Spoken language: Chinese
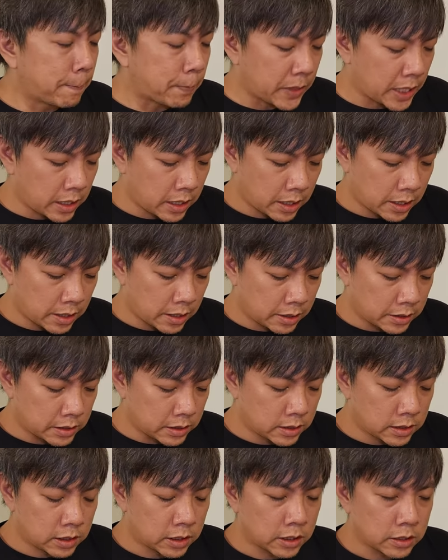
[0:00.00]
那
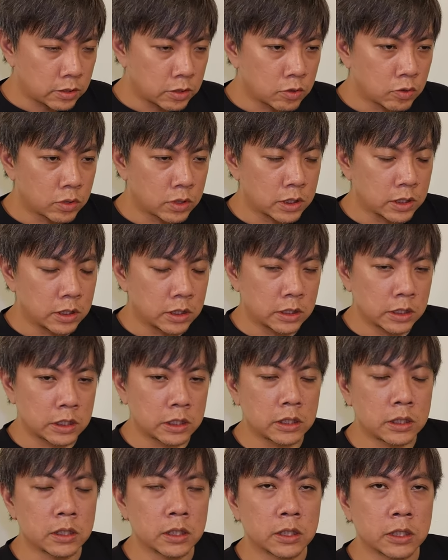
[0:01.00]
之前做的
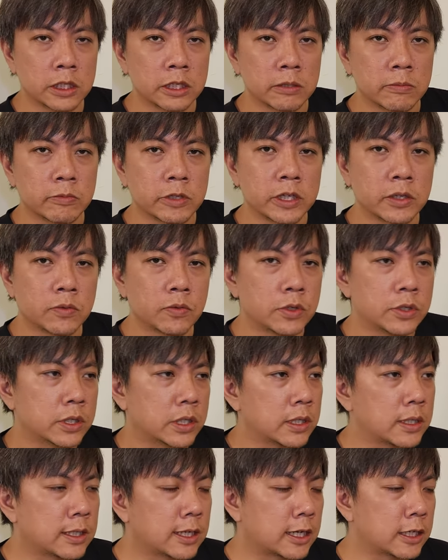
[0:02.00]
心得的影片，我有
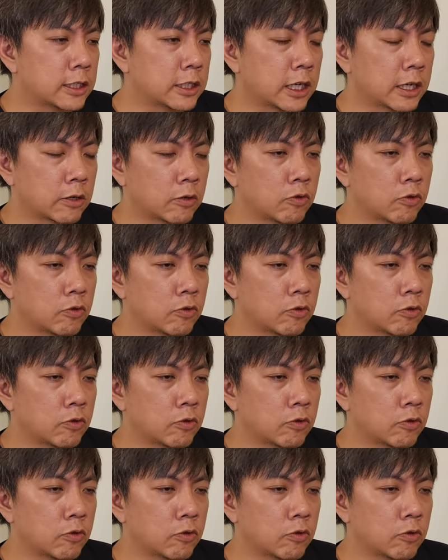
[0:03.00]
跟大家讲